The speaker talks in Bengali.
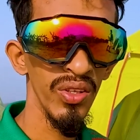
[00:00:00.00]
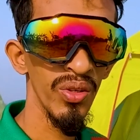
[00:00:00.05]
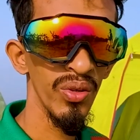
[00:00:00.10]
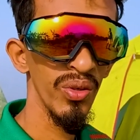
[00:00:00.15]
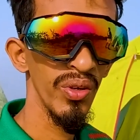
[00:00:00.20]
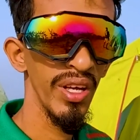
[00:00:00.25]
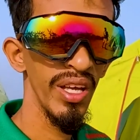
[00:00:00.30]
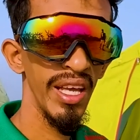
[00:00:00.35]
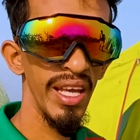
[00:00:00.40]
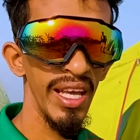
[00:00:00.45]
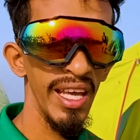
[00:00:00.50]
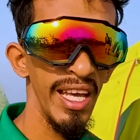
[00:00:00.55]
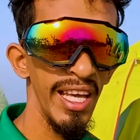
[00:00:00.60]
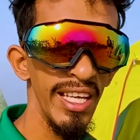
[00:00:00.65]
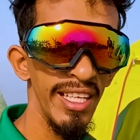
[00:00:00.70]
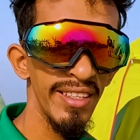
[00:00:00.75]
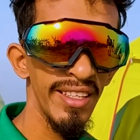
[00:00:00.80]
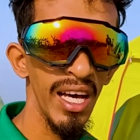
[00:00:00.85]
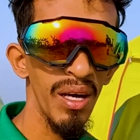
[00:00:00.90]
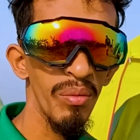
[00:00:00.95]
তো
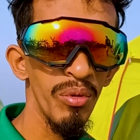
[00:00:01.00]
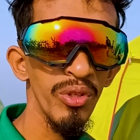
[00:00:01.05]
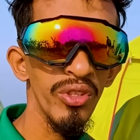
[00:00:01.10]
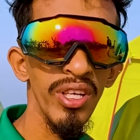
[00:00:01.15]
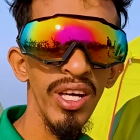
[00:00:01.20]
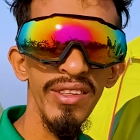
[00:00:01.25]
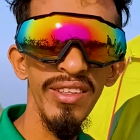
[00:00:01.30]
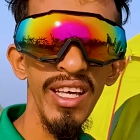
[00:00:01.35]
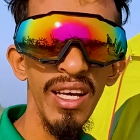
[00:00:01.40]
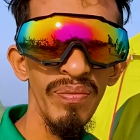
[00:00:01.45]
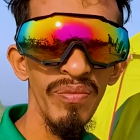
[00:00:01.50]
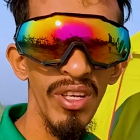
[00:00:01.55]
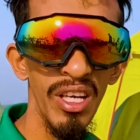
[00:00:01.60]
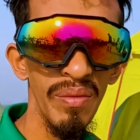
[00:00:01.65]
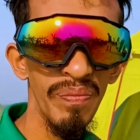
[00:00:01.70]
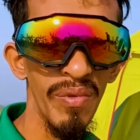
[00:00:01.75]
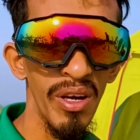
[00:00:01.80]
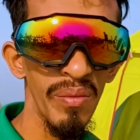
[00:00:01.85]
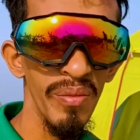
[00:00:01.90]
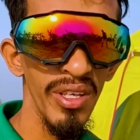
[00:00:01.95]
এই তাঁবুর সাথে
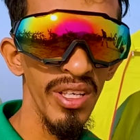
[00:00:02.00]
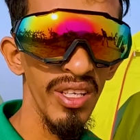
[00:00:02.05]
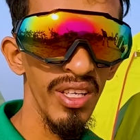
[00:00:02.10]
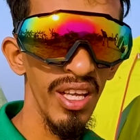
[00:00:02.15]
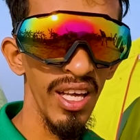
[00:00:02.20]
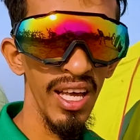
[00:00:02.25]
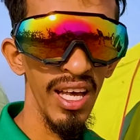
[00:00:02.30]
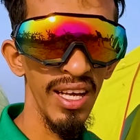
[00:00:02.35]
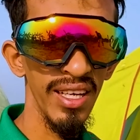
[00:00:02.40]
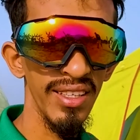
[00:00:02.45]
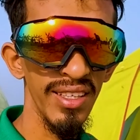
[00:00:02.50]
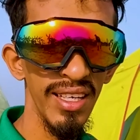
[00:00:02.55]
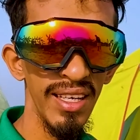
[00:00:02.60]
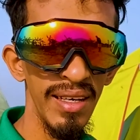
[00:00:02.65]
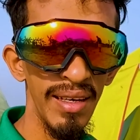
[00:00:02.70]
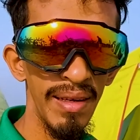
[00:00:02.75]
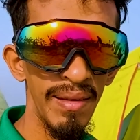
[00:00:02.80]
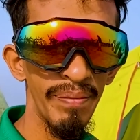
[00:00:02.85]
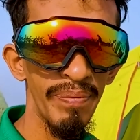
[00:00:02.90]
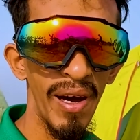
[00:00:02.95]
আপনারা পাবেন
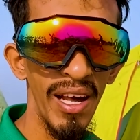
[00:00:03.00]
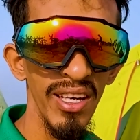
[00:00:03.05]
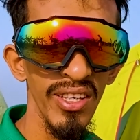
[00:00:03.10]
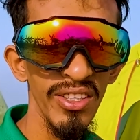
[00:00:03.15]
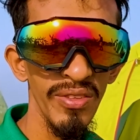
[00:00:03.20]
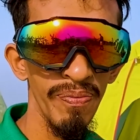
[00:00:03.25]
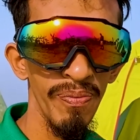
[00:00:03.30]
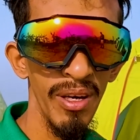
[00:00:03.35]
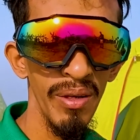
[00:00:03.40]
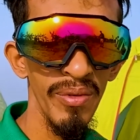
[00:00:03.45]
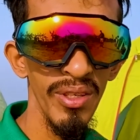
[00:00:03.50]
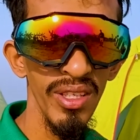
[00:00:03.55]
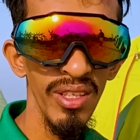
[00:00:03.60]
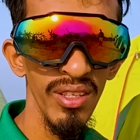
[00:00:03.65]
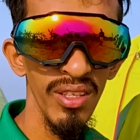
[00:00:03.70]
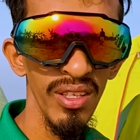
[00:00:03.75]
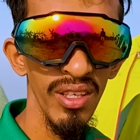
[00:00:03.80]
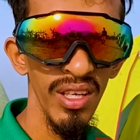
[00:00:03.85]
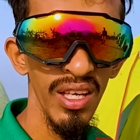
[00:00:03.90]
একটা বালিশ পাবেন